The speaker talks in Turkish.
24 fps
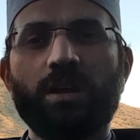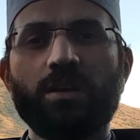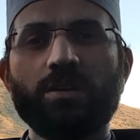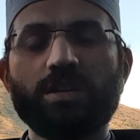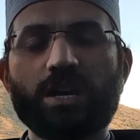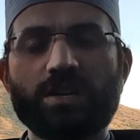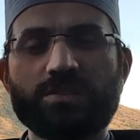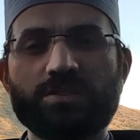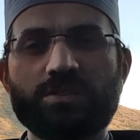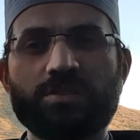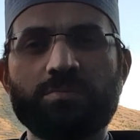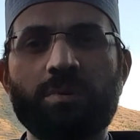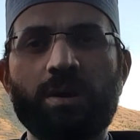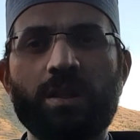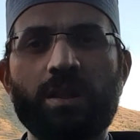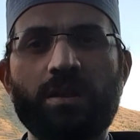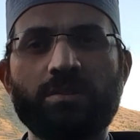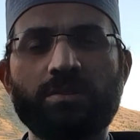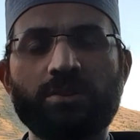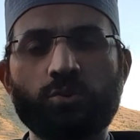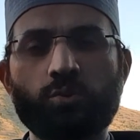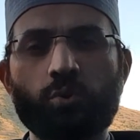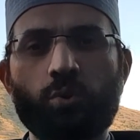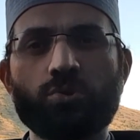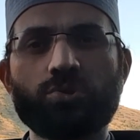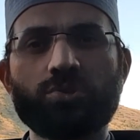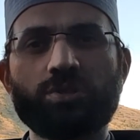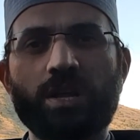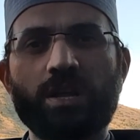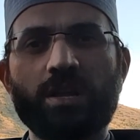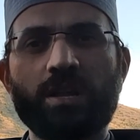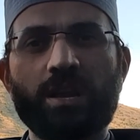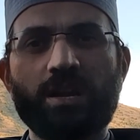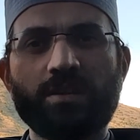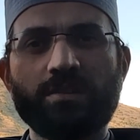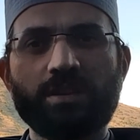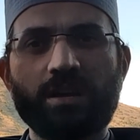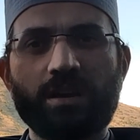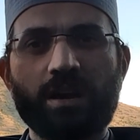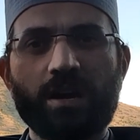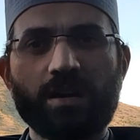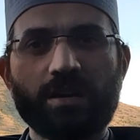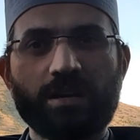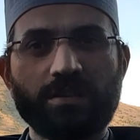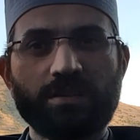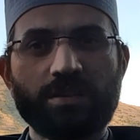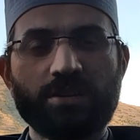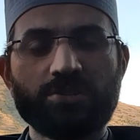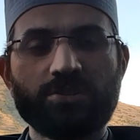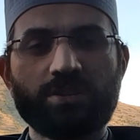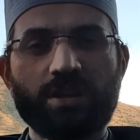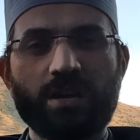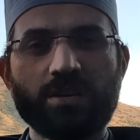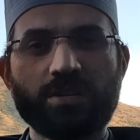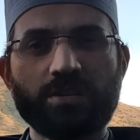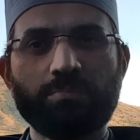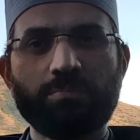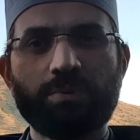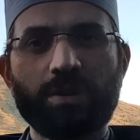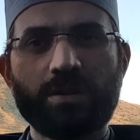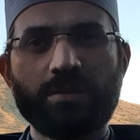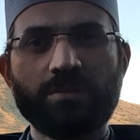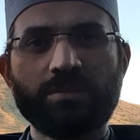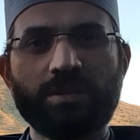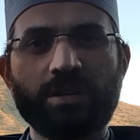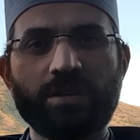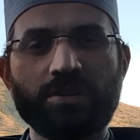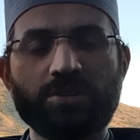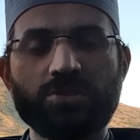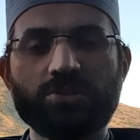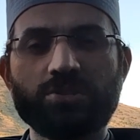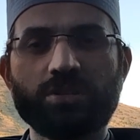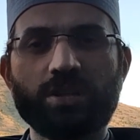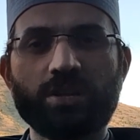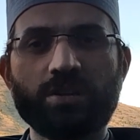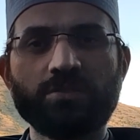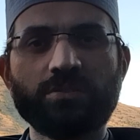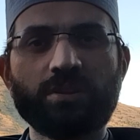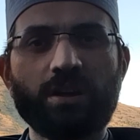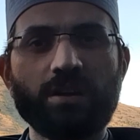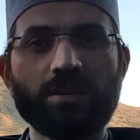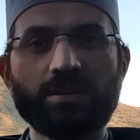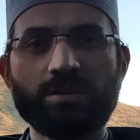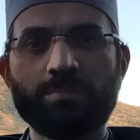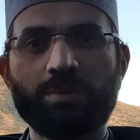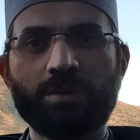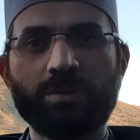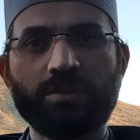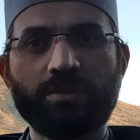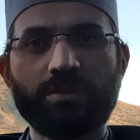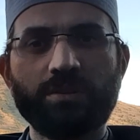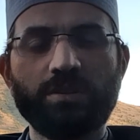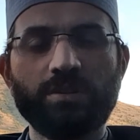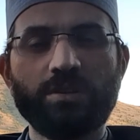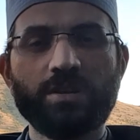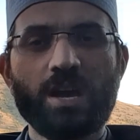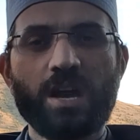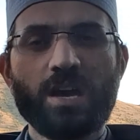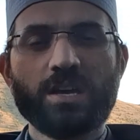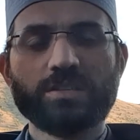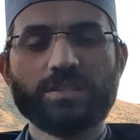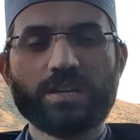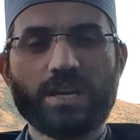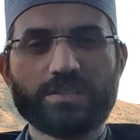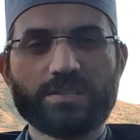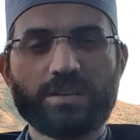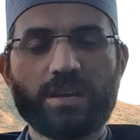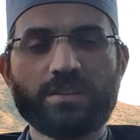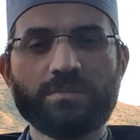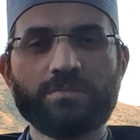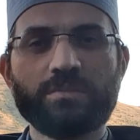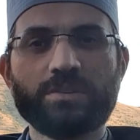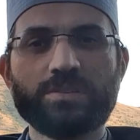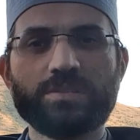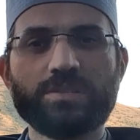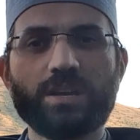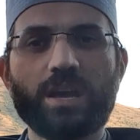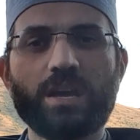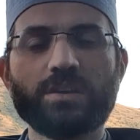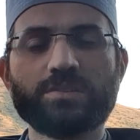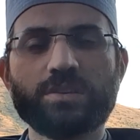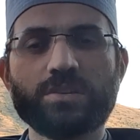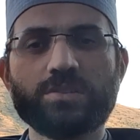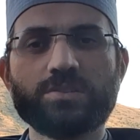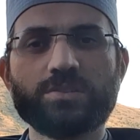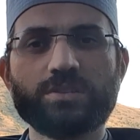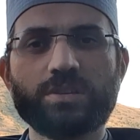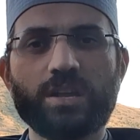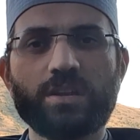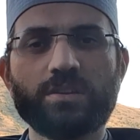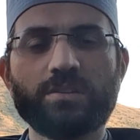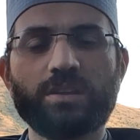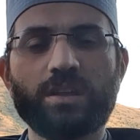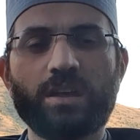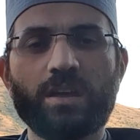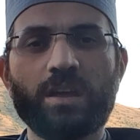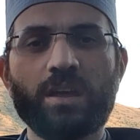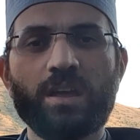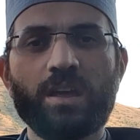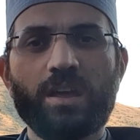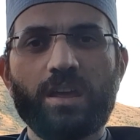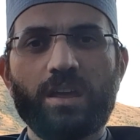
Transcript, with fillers: yazışmalarda, görsellerde, arkadaş takiplerinde, kişilerin takip ettiği yazar ve siyasetçilerde